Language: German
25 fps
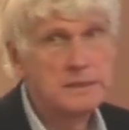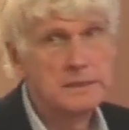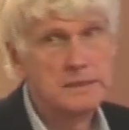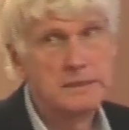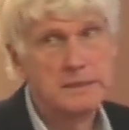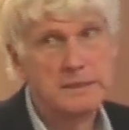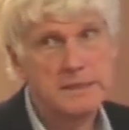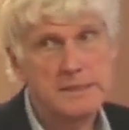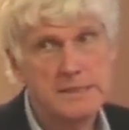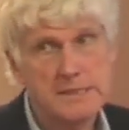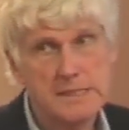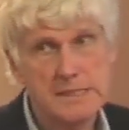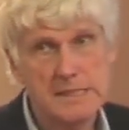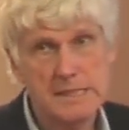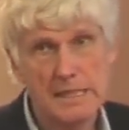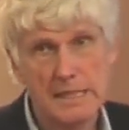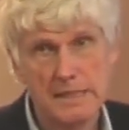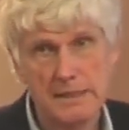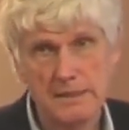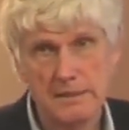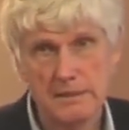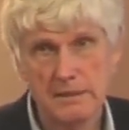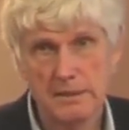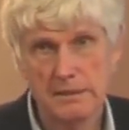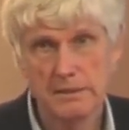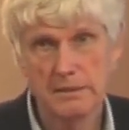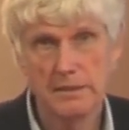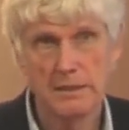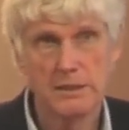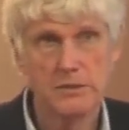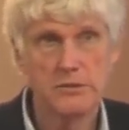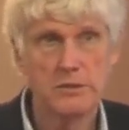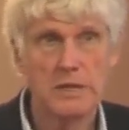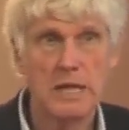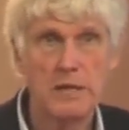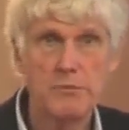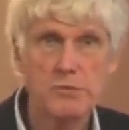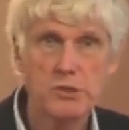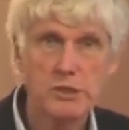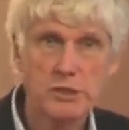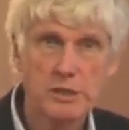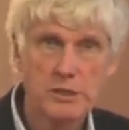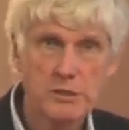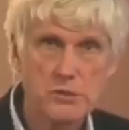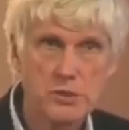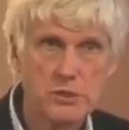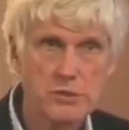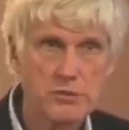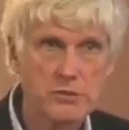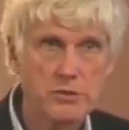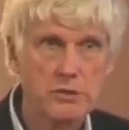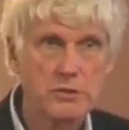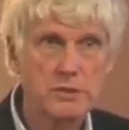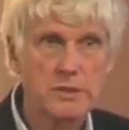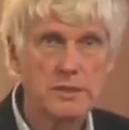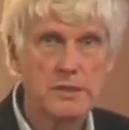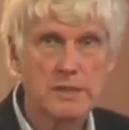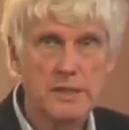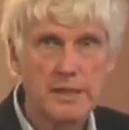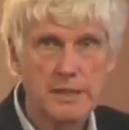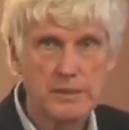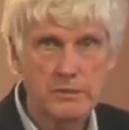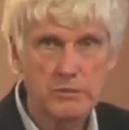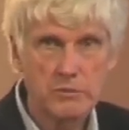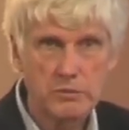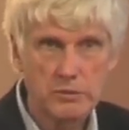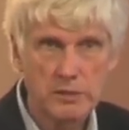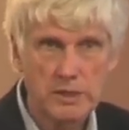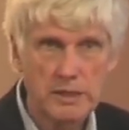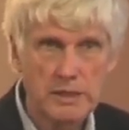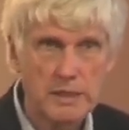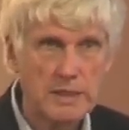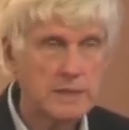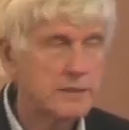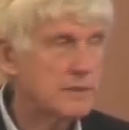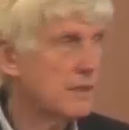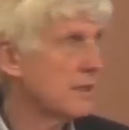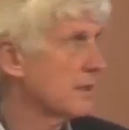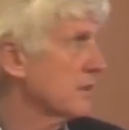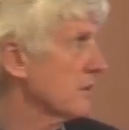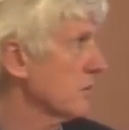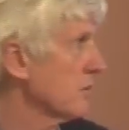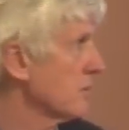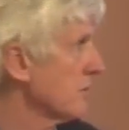äh, sich ändern, also Abstand zur Sonne, Neigung der Erdachse